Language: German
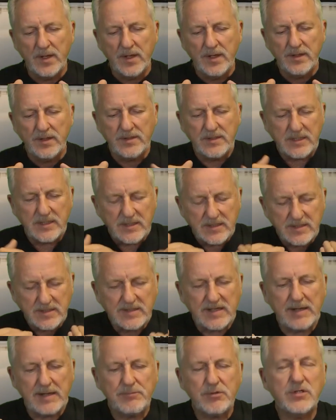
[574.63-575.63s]
sich
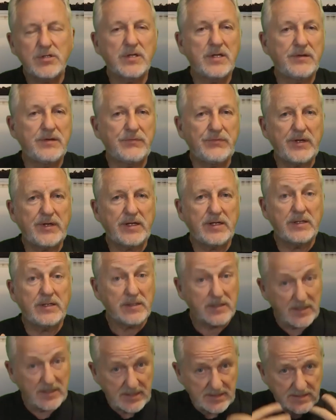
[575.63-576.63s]
selbst zu entwickeln,
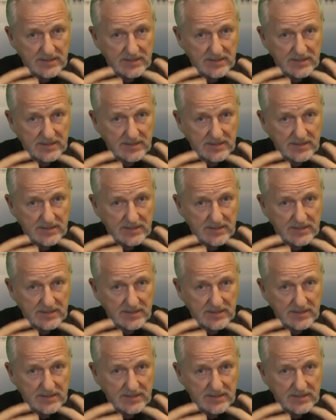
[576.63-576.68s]
sich